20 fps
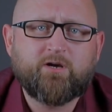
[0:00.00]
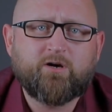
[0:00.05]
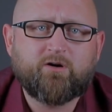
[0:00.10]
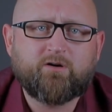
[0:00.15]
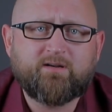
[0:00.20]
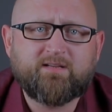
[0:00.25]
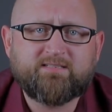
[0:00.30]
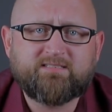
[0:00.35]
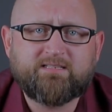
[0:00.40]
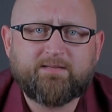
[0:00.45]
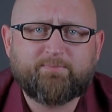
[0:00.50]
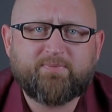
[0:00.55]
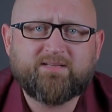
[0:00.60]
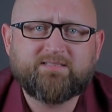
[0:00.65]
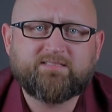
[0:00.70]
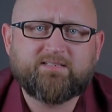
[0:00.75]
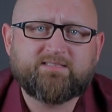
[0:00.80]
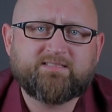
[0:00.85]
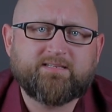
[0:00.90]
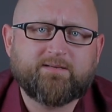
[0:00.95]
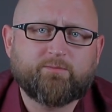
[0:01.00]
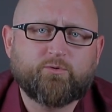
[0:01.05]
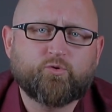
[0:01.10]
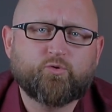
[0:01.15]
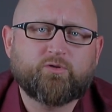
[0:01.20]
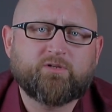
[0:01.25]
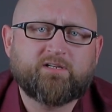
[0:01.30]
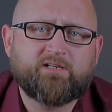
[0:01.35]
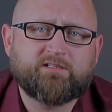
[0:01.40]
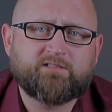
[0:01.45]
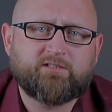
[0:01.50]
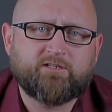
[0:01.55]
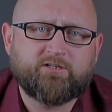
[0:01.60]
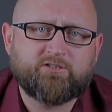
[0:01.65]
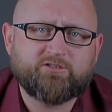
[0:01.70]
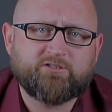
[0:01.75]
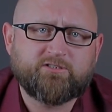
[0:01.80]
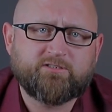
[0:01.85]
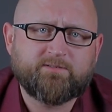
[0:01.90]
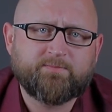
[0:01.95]
oraz napędzać samochód
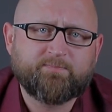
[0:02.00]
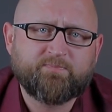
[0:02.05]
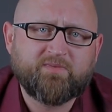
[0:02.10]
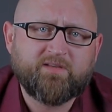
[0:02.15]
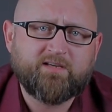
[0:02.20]
elektryczny.